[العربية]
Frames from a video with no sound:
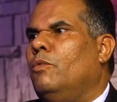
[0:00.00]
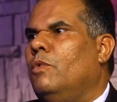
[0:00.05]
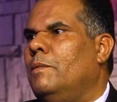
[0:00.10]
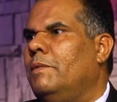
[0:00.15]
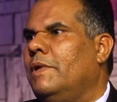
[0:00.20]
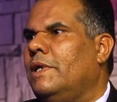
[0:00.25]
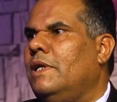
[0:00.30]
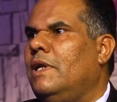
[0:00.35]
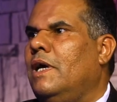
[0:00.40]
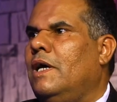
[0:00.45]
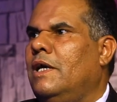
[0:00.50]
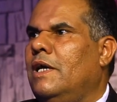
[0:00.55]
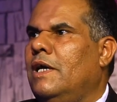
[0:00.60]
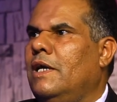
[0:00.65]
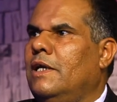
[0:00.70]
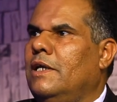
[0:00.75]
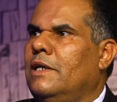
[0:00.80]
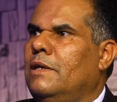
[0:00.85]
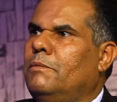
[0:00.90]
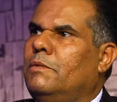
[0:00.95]
ومن
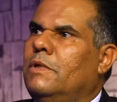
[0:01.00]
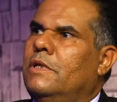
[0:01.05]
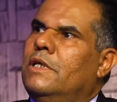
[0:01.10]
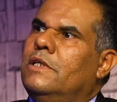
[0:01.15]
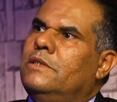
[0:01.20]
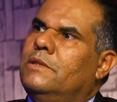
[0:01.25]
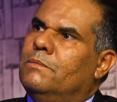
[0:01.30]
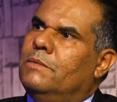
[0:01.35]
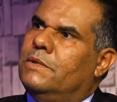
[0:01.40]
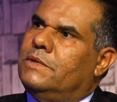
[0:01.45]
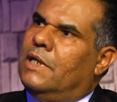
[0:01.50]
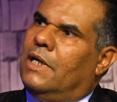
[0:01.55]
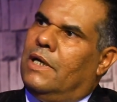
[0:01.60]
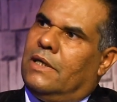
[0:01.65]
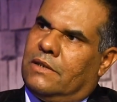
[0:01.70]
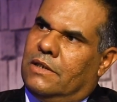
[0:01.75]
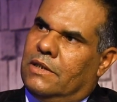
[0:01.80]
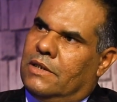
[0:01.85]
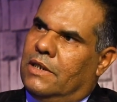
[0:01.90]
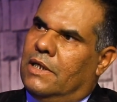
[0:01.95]
خلالها يمكن يتم
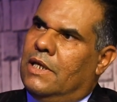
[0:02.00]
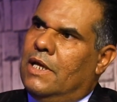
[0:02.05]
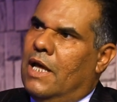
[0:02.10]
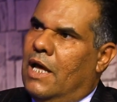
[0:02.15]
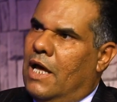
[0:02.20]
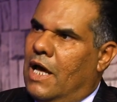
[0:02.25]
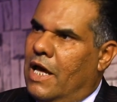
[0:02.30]
التحرك